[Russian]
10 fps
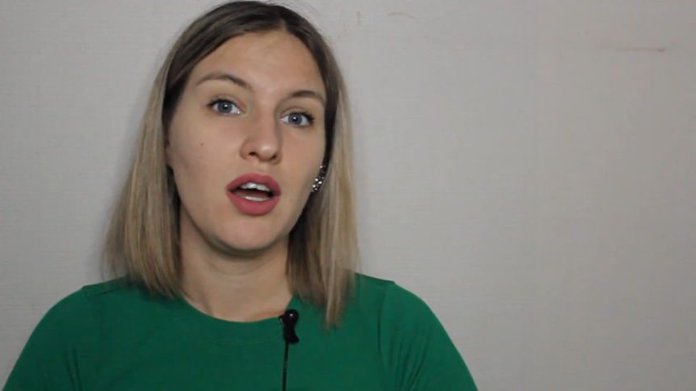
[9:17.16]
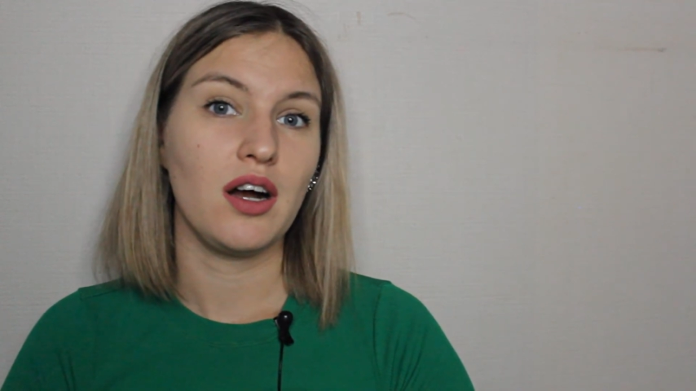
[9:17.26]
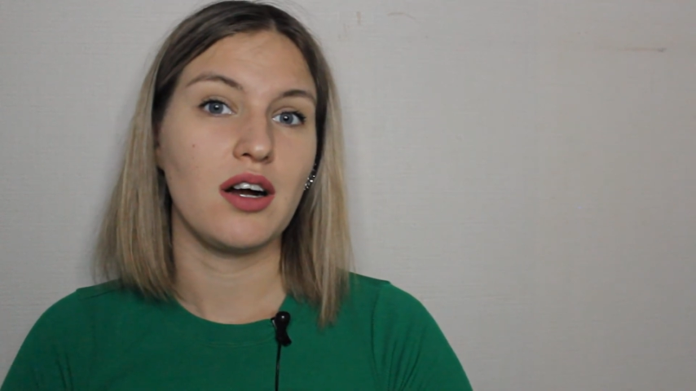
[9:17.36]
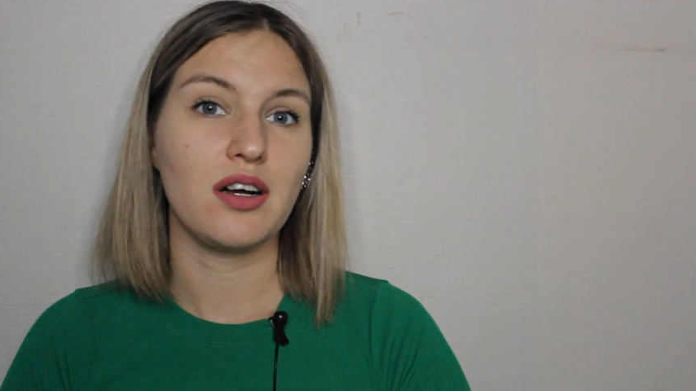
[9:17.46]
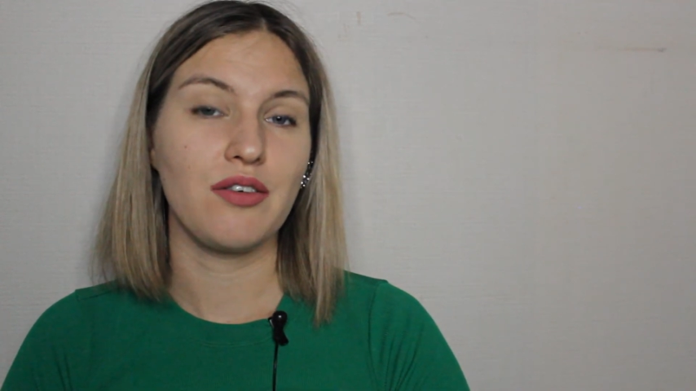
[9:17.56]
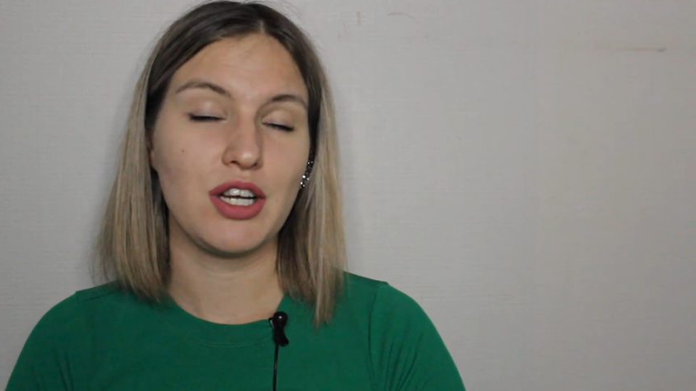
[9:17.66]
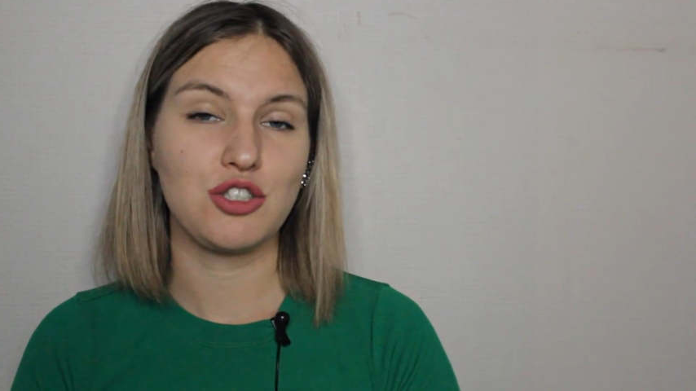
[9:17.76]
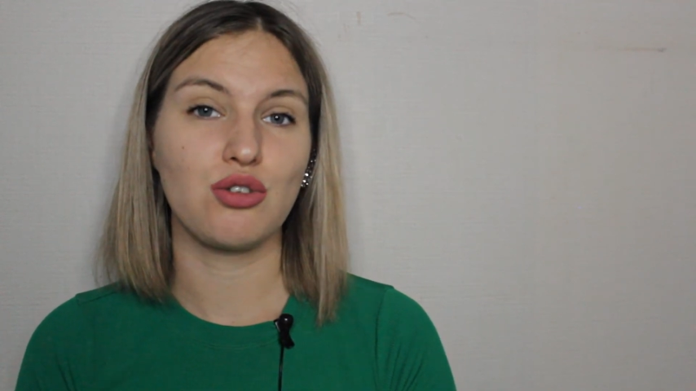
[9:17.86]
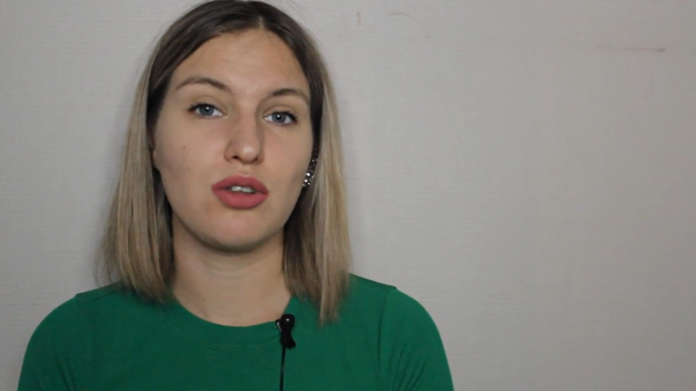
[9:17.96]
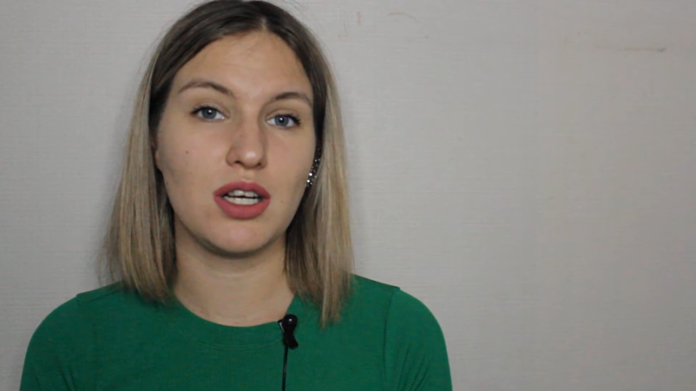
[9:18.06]
э,
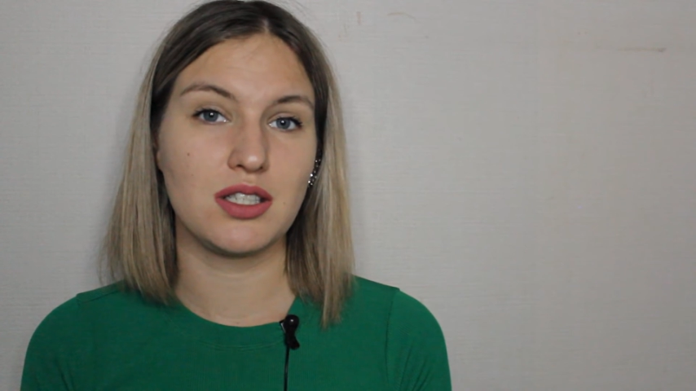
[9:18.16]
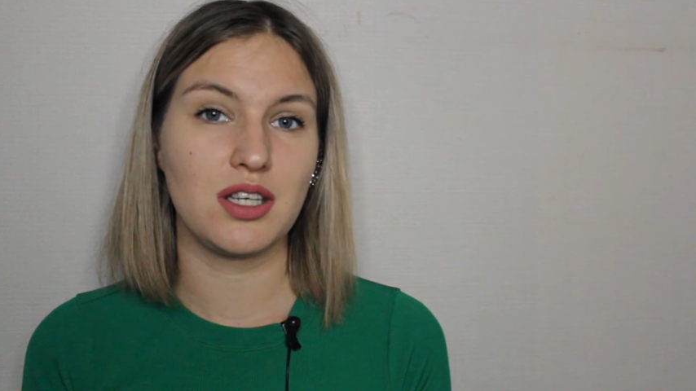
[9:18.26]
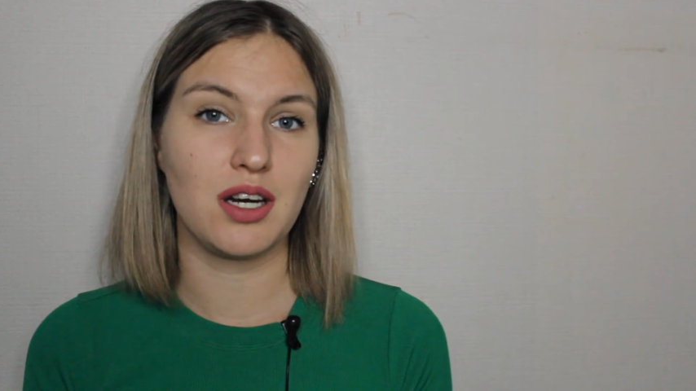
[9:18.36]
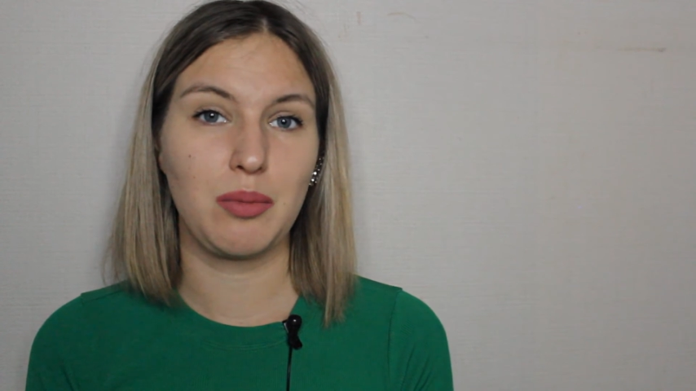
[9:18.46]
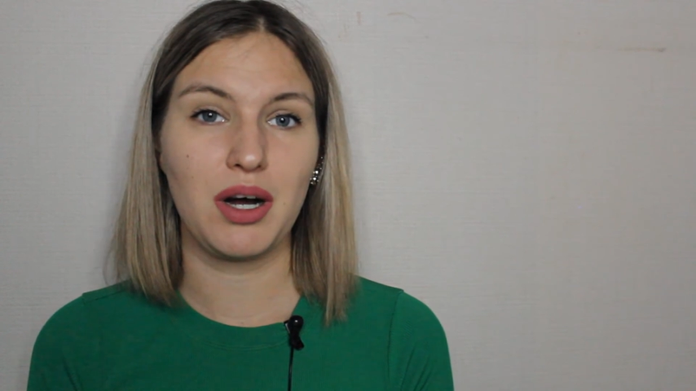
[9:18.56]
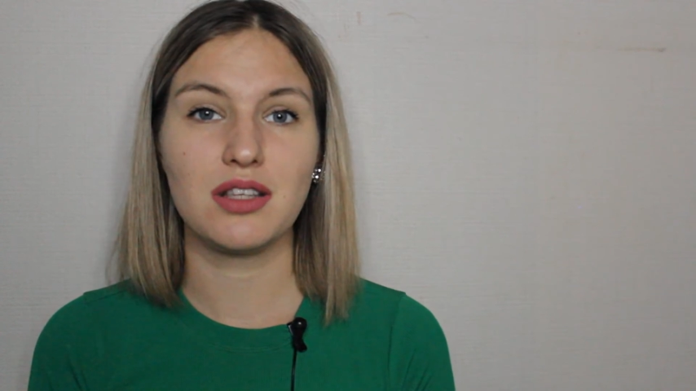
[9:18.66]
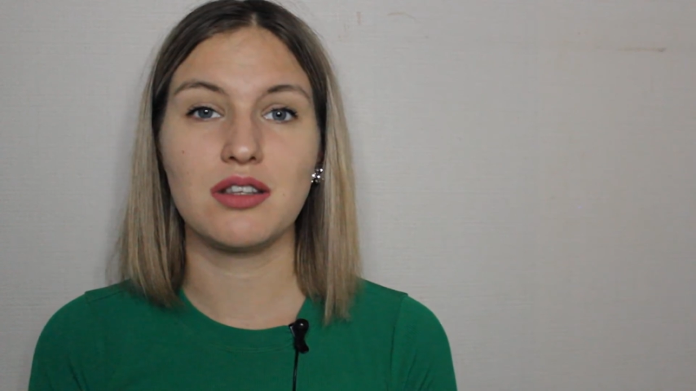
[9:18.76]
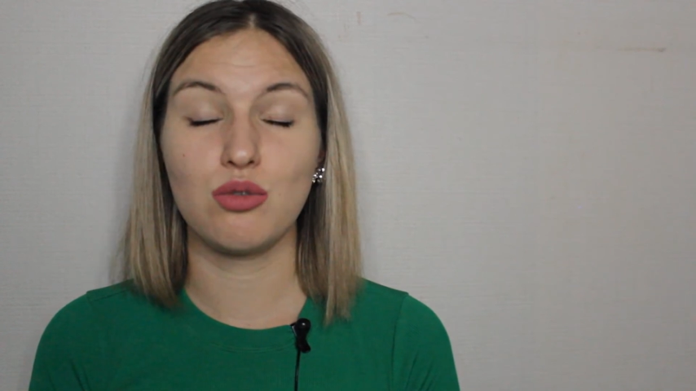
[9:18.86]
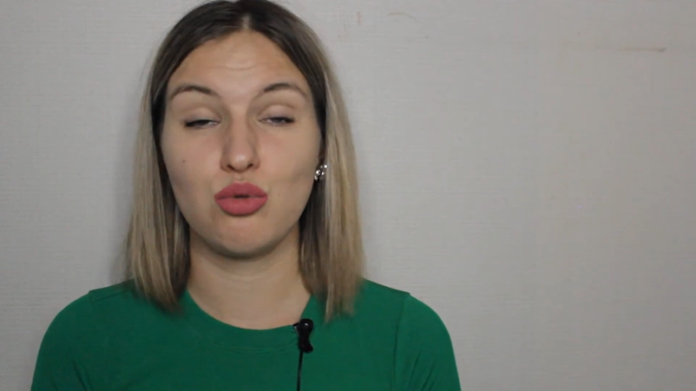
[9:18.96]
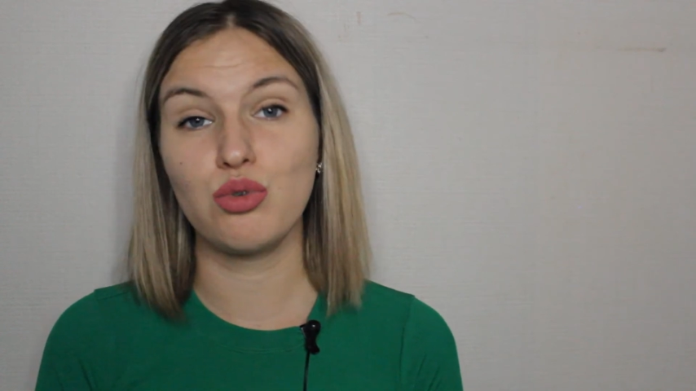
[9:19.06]
говорят, что классный аромат,
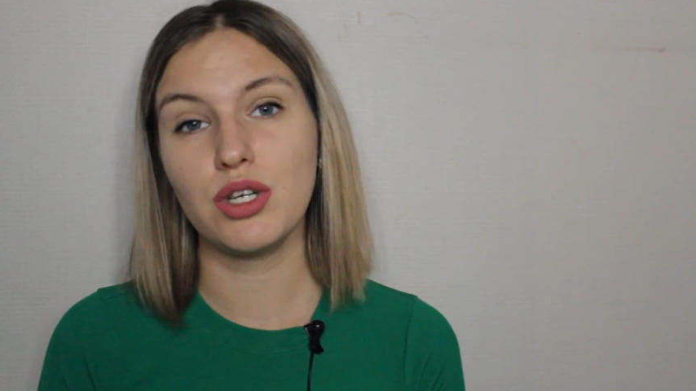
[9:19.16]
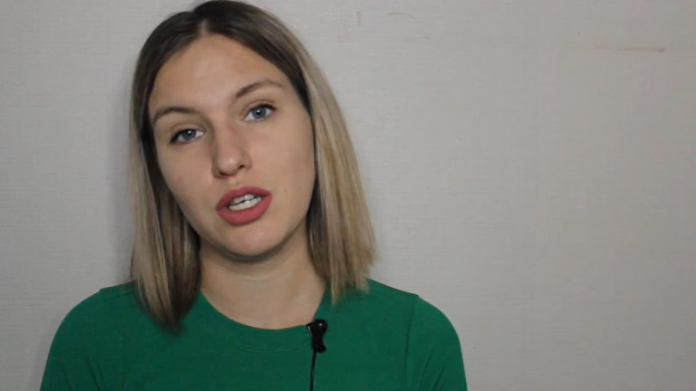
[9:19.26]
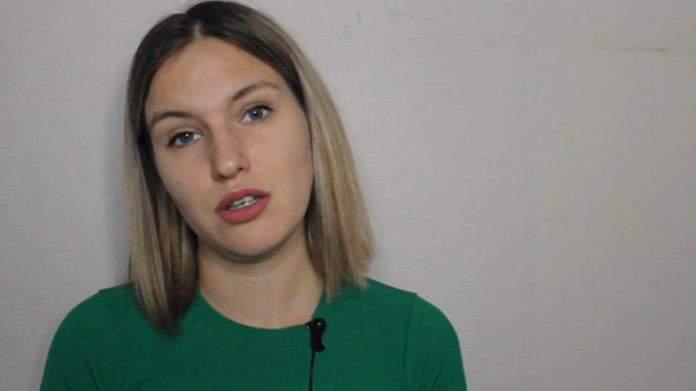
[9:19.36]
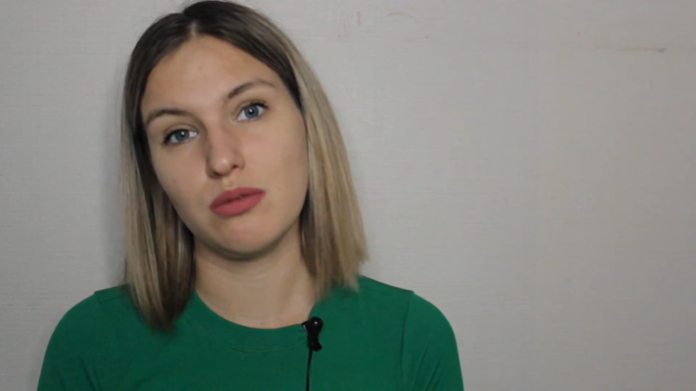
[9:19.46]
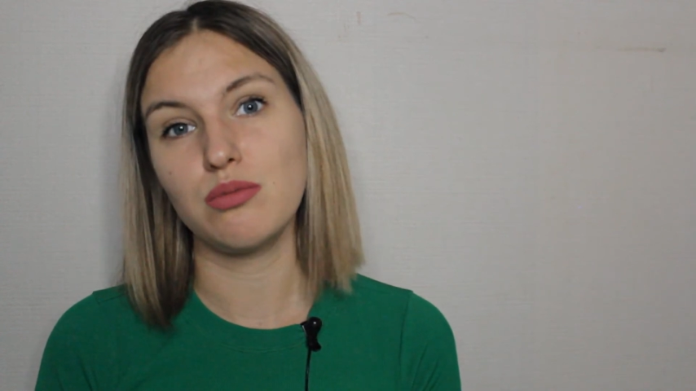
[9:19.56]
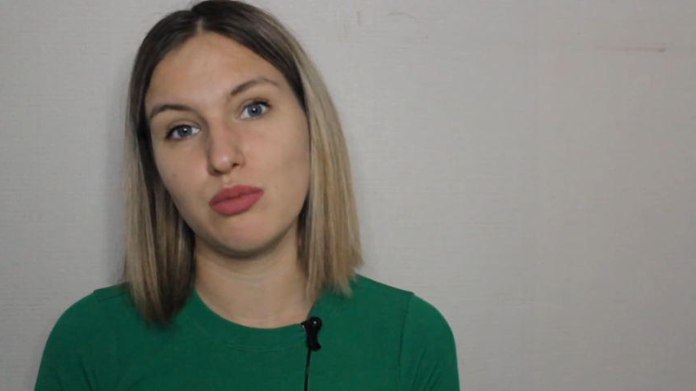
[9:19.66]
ну и